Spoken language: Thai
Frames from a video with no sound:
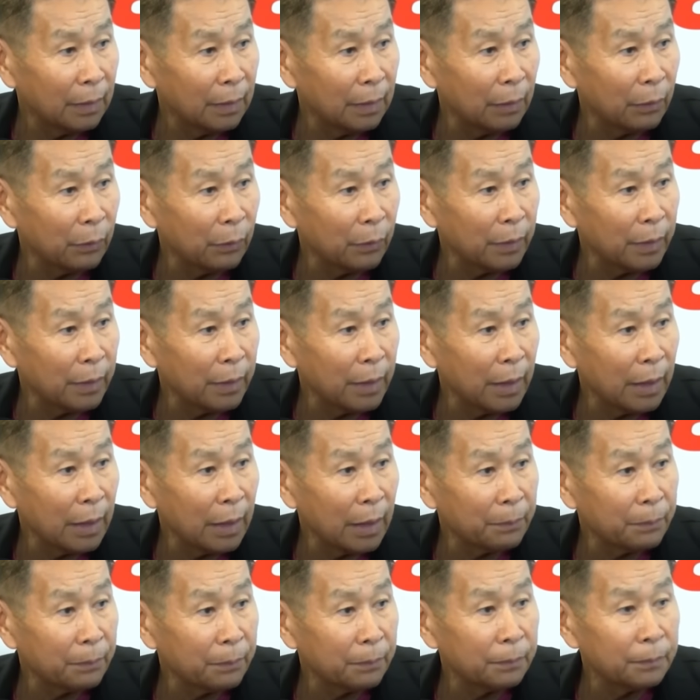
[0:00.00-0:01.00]
เราก็ได้
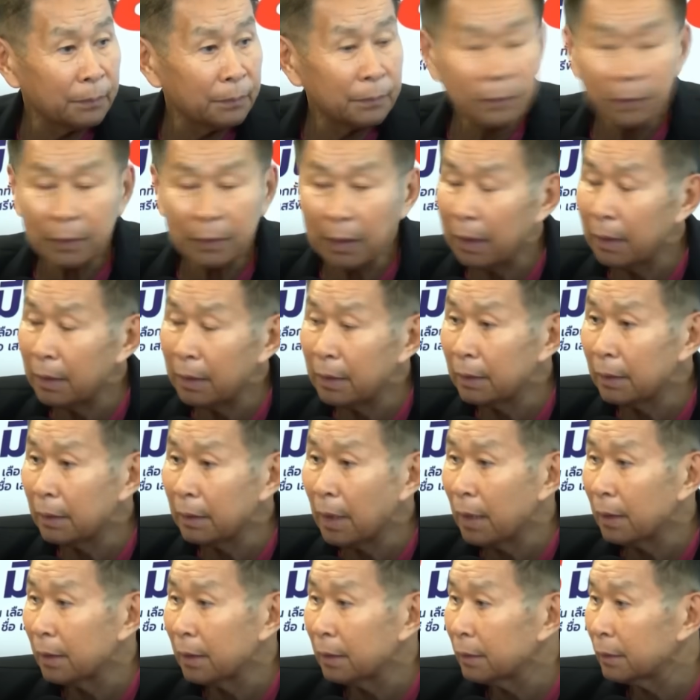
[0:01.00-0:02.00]
รับการเลือก
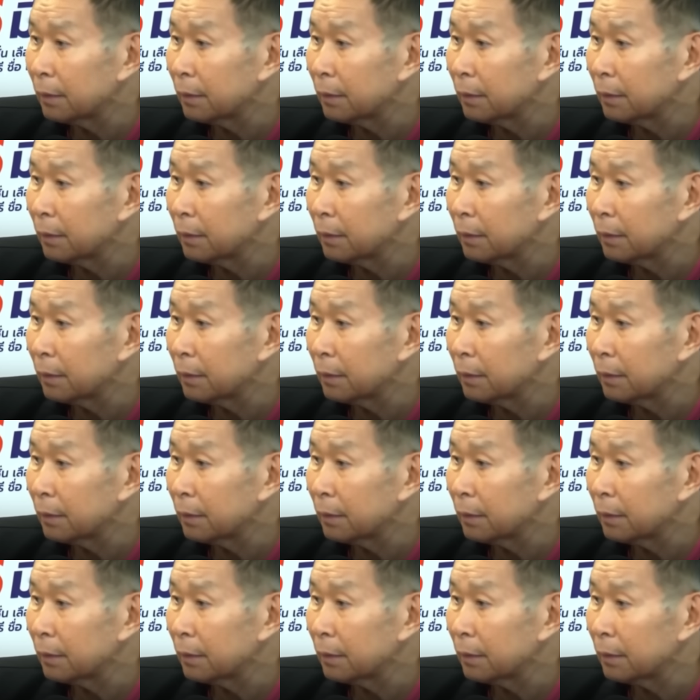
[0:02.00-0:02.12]
ตั้ง